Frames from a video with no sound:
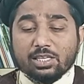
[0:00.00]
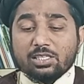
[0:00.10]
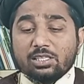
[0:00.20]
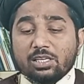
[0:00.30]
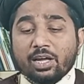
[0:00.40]

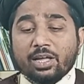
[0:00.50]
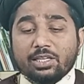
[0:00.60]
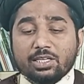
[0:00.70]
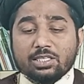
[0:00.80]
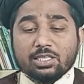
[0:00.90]
इस
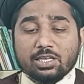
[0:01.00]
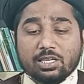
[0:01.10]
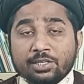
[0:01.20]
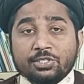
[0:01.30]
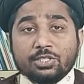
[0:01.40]
हदीस की
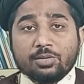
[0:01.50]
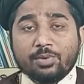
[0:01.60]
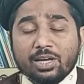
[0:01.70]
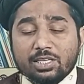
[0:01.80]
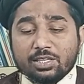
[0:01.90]

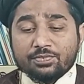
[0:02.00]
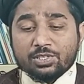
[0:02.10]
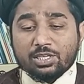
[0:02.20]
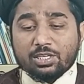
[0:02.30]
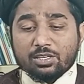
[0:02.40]
इजतमाही
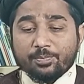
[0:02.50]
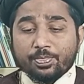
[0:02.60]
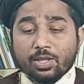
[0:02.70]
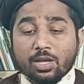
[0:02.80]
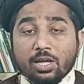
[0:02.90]
तफसीर
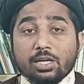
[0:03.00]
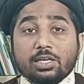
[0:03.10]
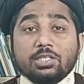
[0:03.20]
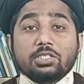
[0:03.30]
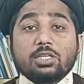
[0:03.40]

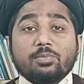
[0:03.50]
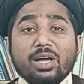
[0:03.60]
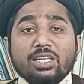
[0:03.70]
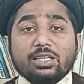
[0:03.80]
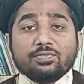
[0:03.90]

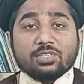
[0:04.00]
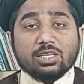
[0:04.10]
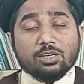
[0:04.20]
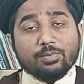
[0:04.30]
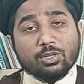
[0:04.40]
इजतमाही
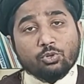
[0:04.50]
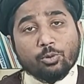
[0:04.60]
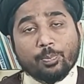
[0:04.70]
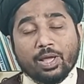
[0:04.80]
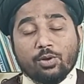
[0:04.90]
तफसीर में दो
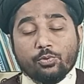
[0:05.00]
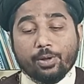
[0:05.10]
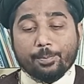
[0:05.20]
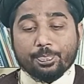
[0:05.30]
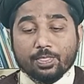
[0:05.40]
पहलू
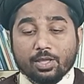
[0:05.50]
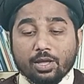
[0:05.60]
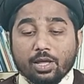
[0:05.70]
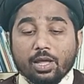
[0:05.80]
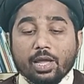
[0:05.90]
हैं
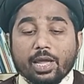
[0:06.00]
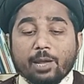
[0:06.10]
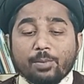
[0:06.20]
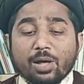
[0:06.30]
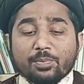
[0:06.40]

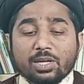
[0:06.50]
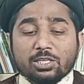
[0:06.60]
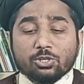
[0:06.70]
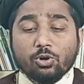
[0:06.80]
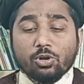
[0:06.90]
इमाम की
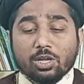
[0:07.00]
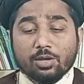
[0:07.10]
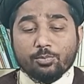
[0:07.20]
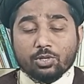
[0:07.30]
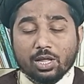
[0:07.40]
इस कौल
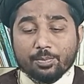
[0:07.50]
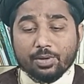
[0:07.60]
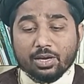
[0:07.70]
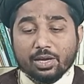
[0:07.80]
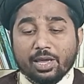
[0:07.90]
के
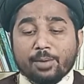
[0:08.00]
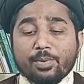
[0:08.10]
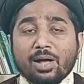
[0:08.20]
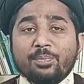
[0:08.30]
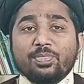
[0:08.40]
मुताबिक
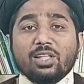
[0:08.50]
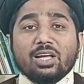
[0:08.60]
इमाम